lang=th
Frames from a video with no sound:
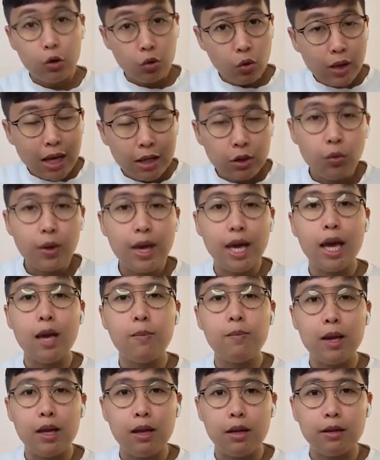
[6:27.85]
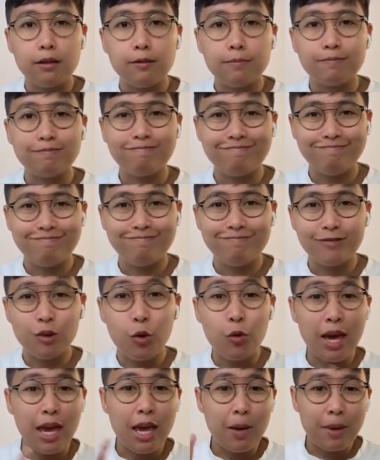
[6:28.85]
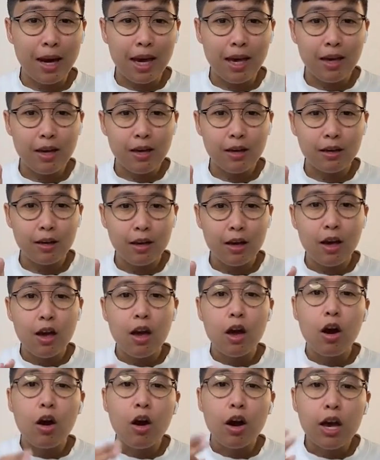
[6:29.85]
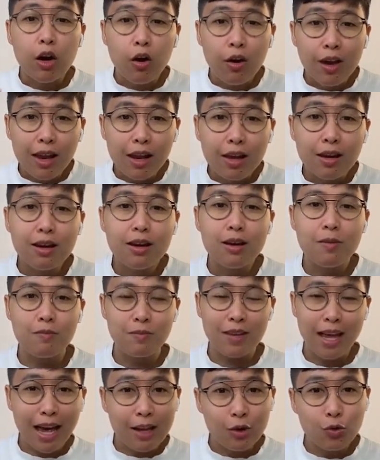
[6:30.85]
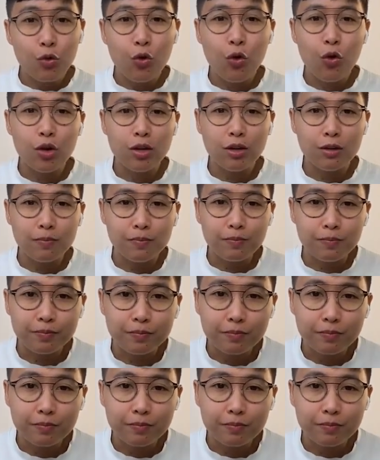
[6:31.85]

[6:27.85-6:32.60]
เราต้องรักตัวเองให้เป็น โอเคไหม ค่อยๆเริ่ม นะทุกคน